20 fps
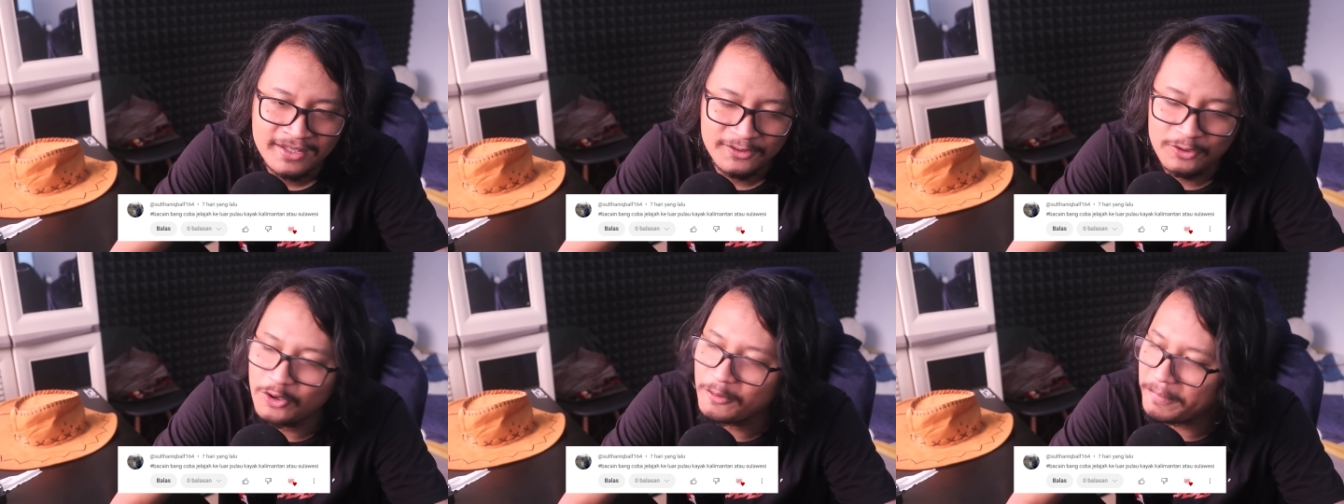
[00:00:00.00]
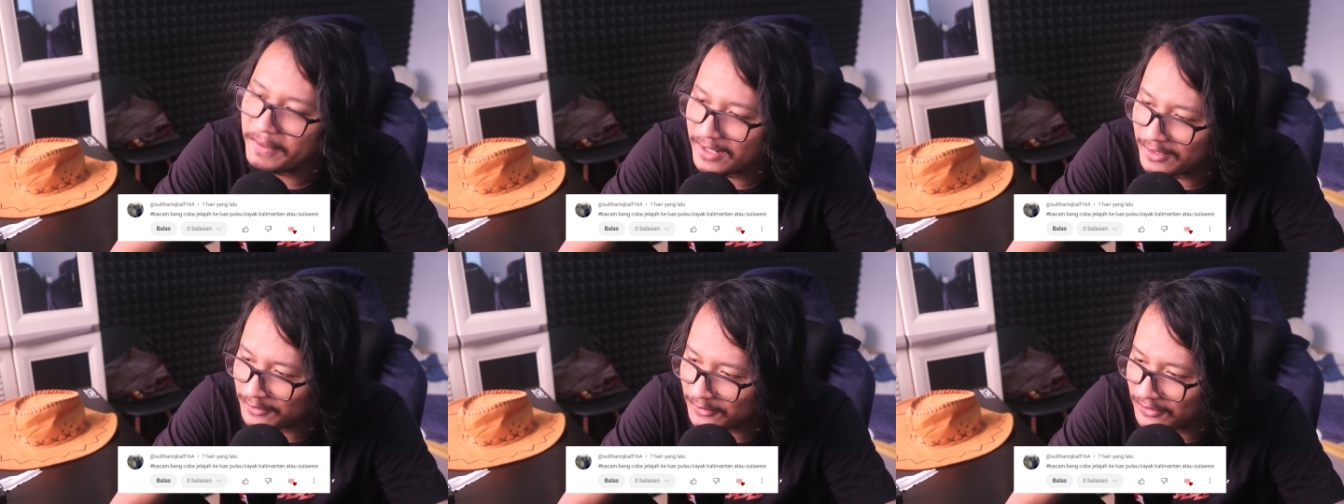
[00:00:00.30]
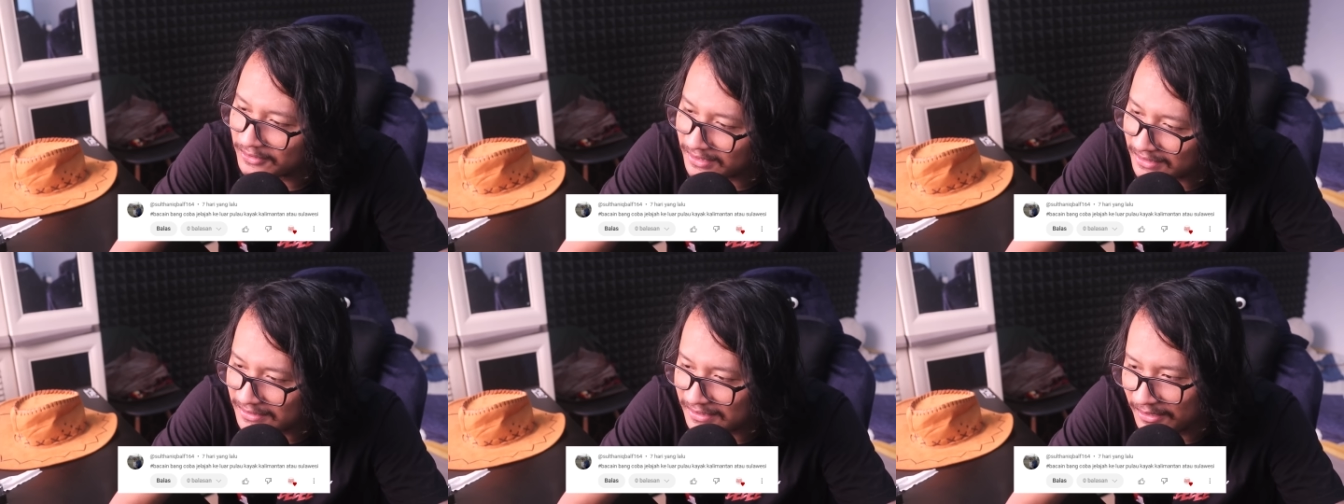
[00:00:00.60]
Gue pengen tuh
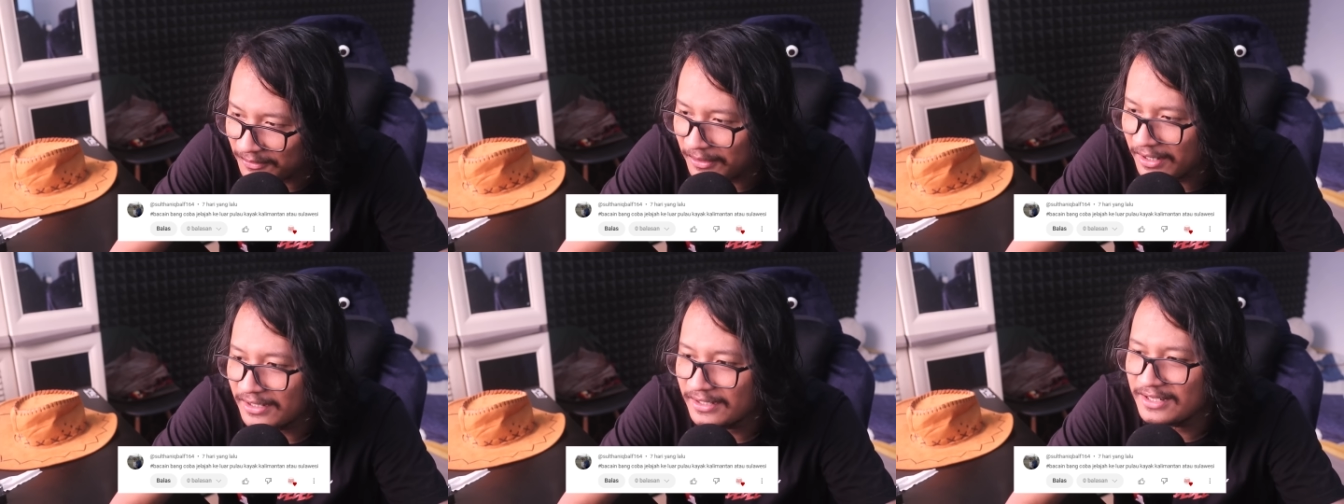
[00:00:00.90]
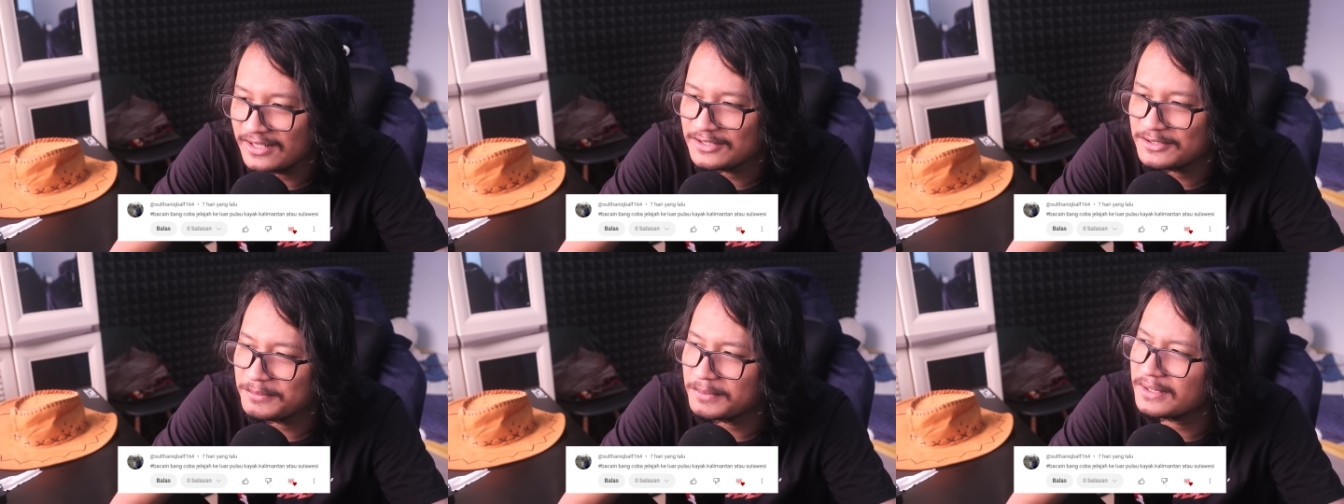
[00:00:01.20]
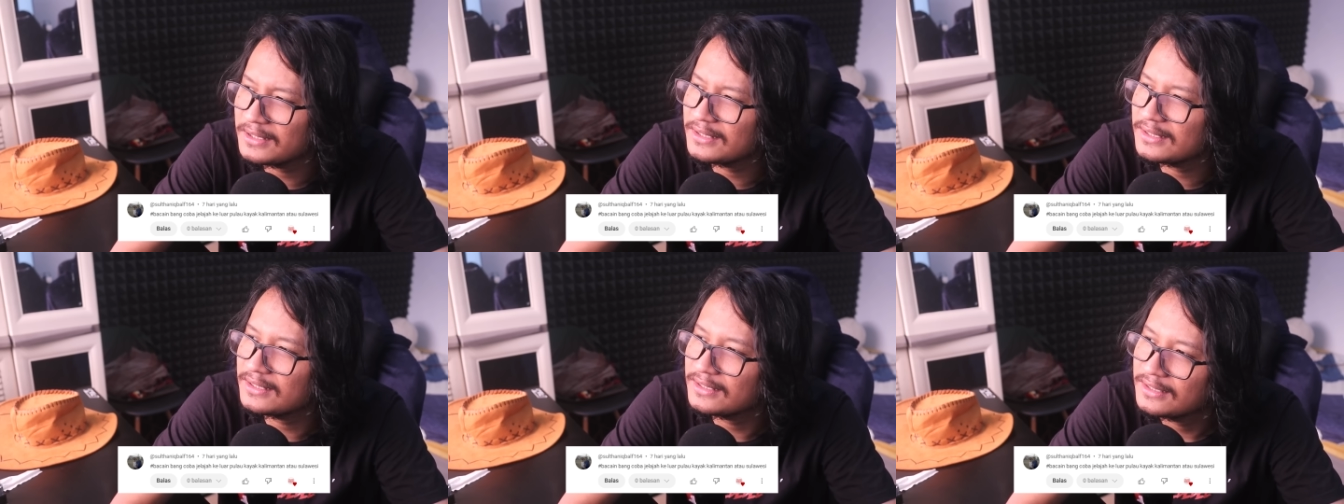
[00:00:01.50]
konten selalu ada,
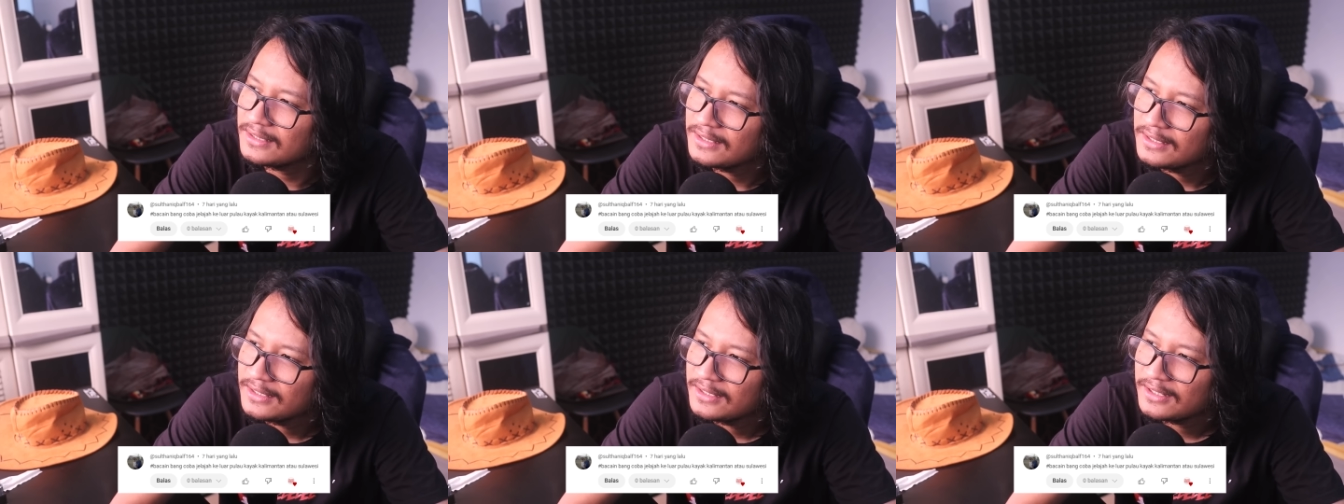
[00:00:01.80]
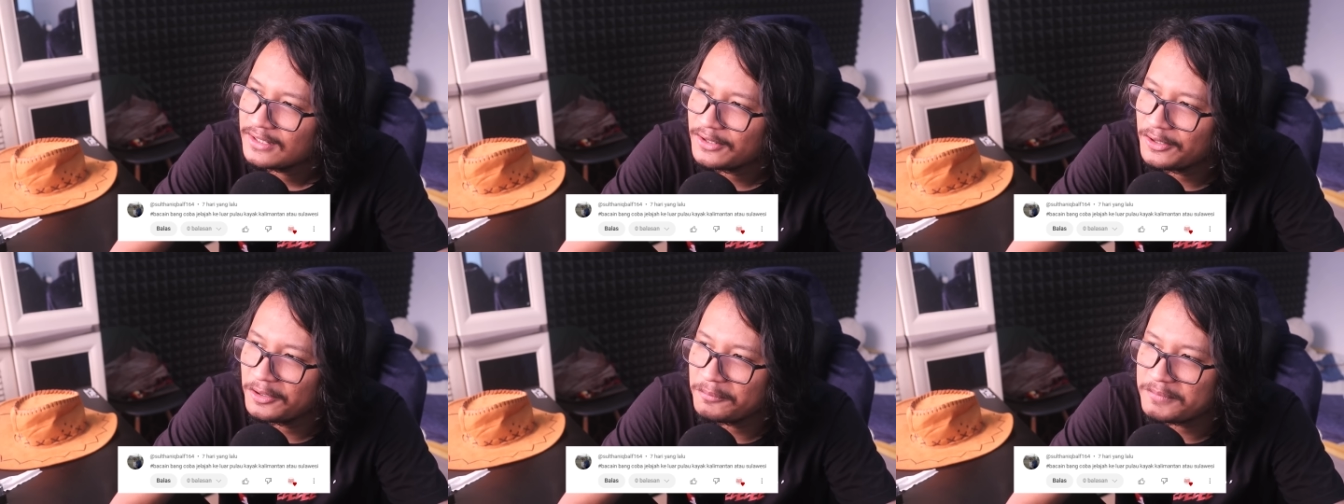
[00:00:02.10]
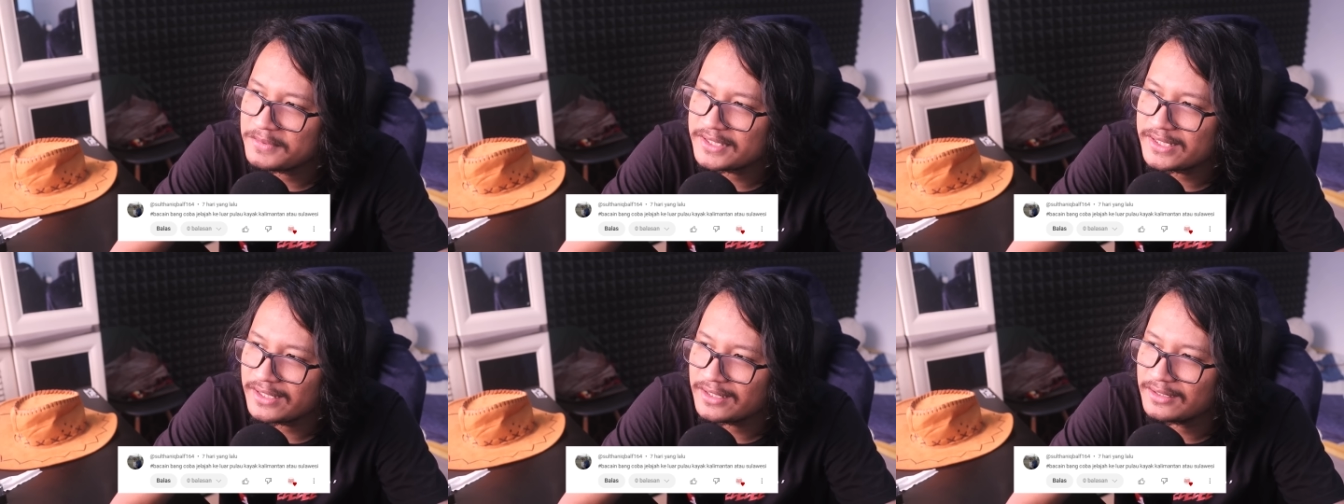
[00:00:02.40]
cuman kalau
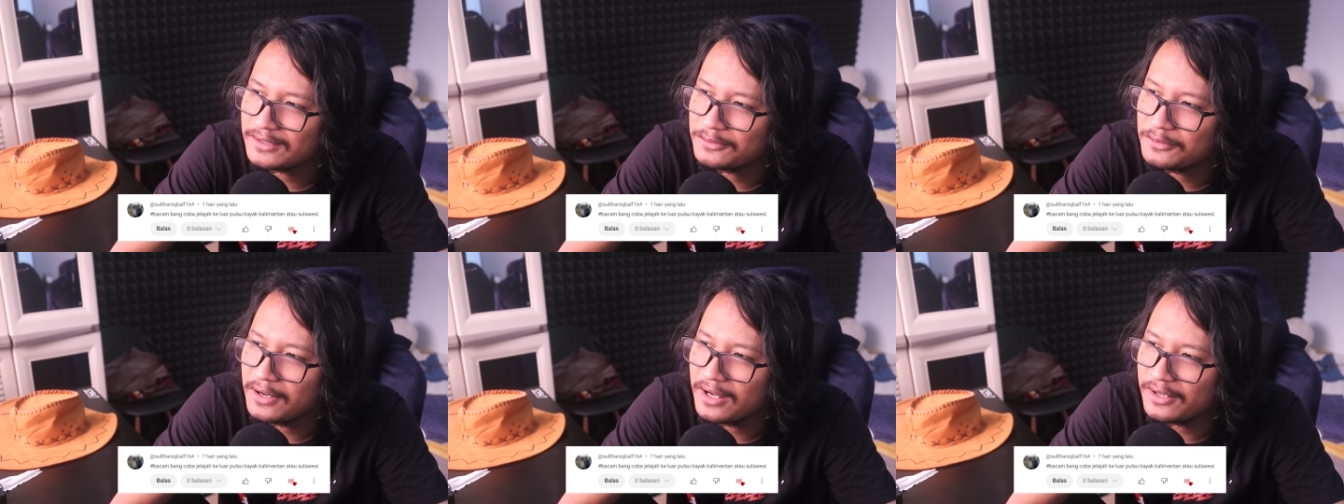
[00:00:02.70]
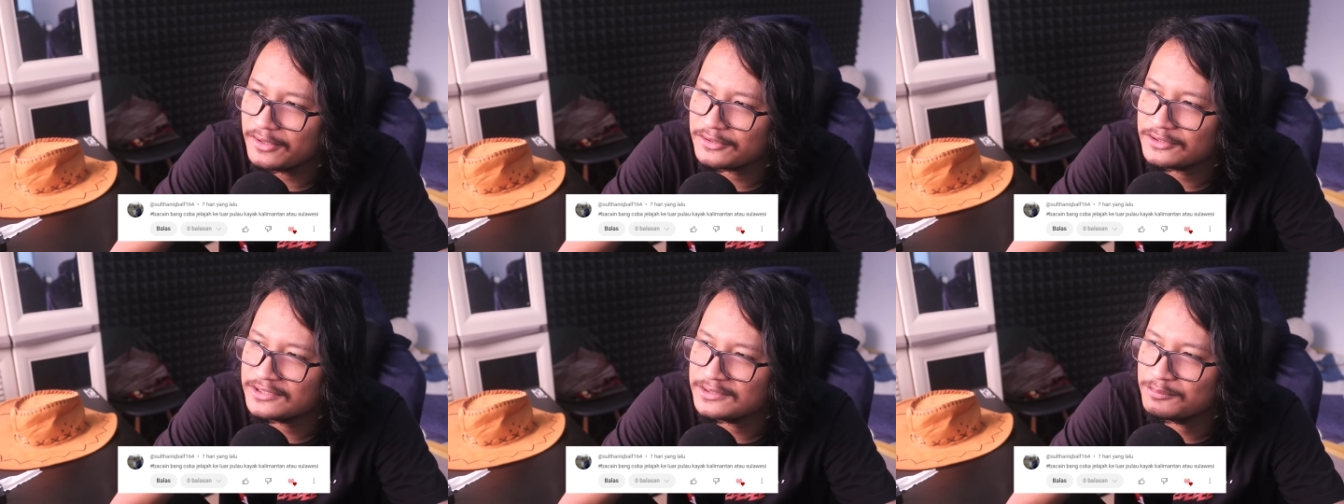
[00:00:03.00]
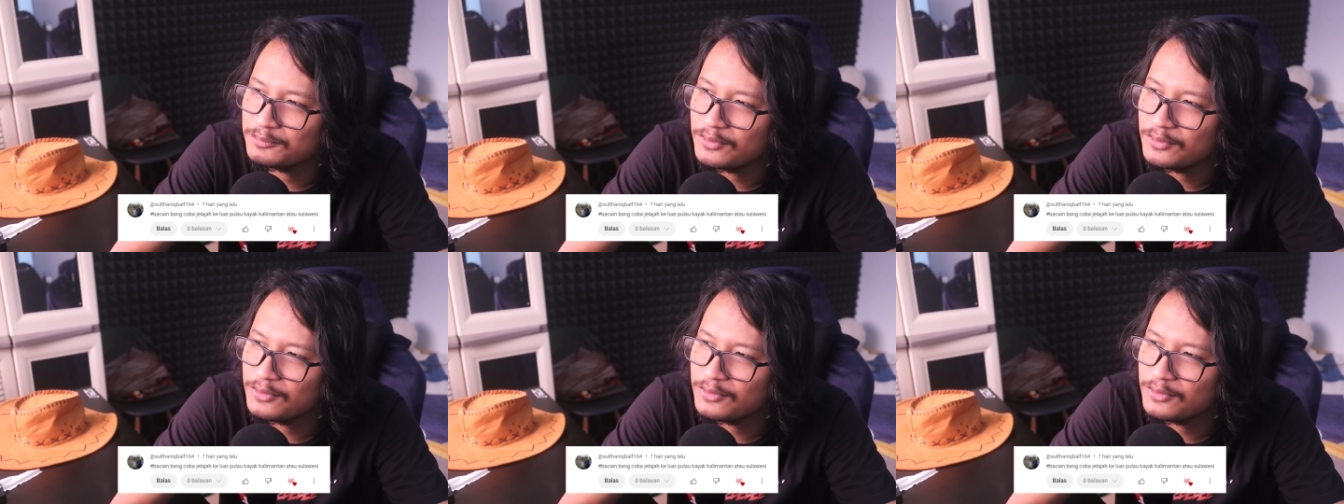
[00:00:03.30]
misalnya gue harus